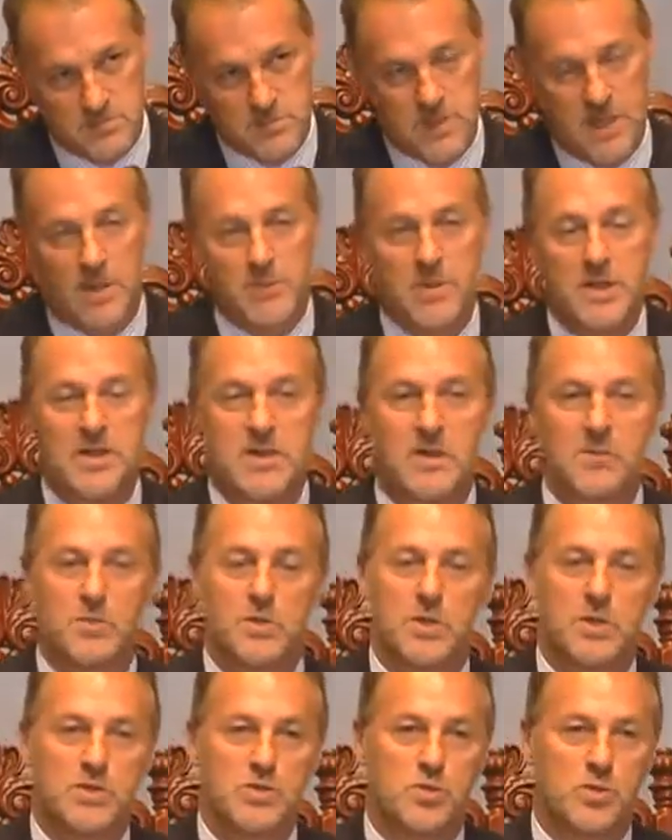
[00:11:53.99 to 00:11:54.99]
camina
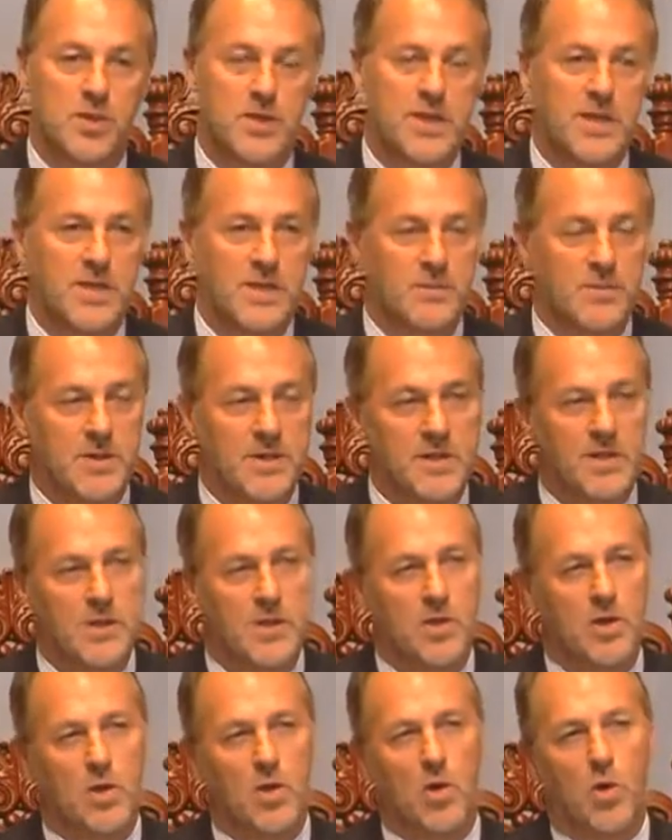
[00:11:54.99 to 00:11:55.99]
por la ciudad de Lima
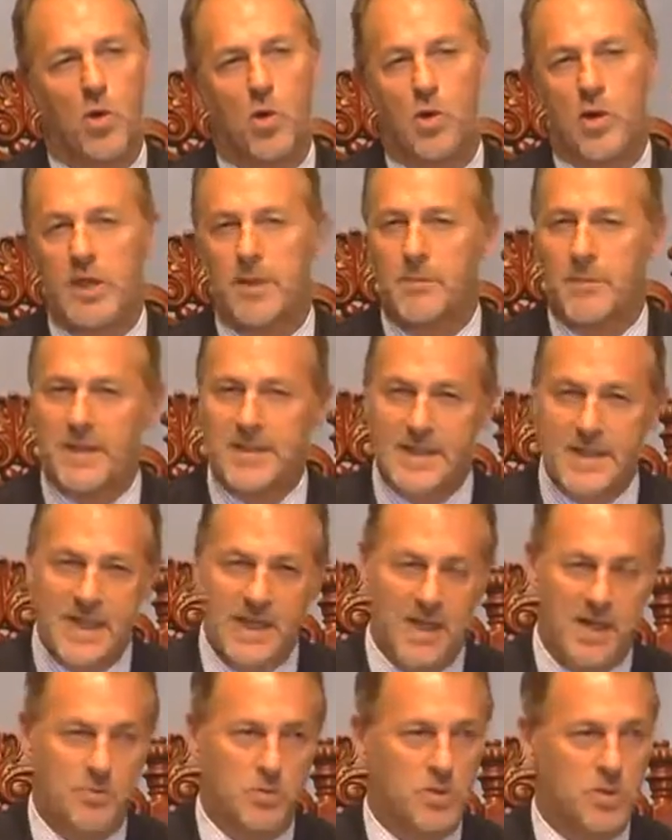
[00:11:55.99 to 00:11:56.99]
o que
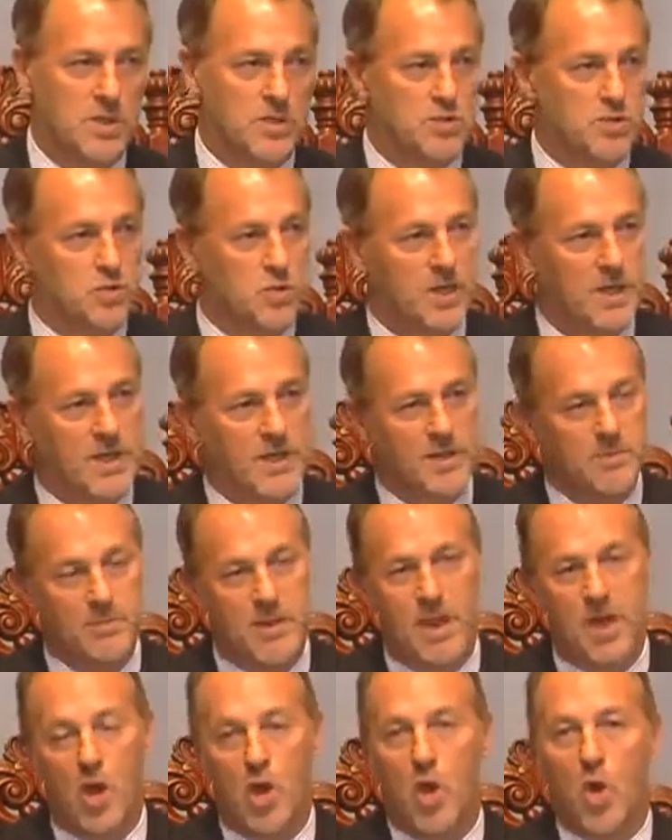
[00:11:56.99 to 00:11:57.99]
maneja por la ciudad de
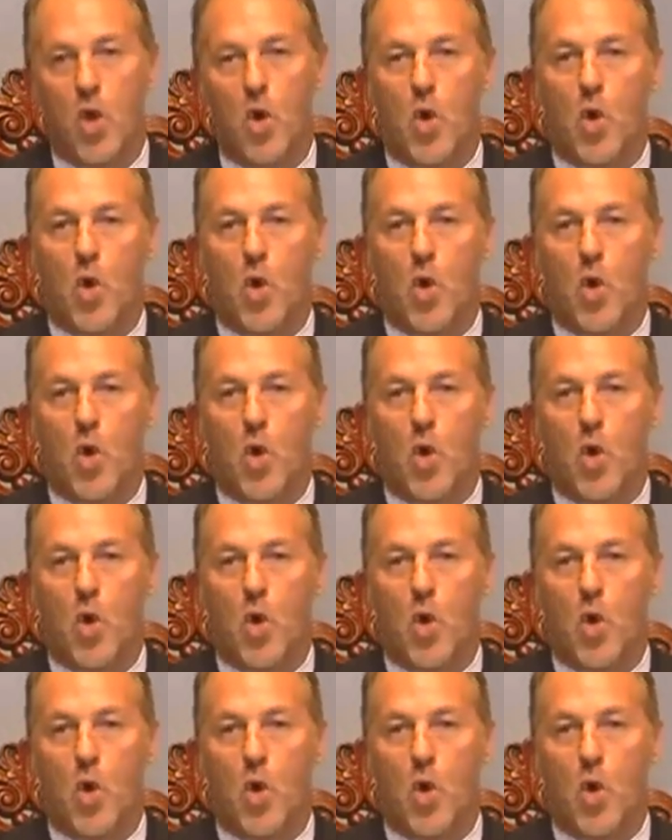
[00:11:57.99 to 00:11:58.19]
Lima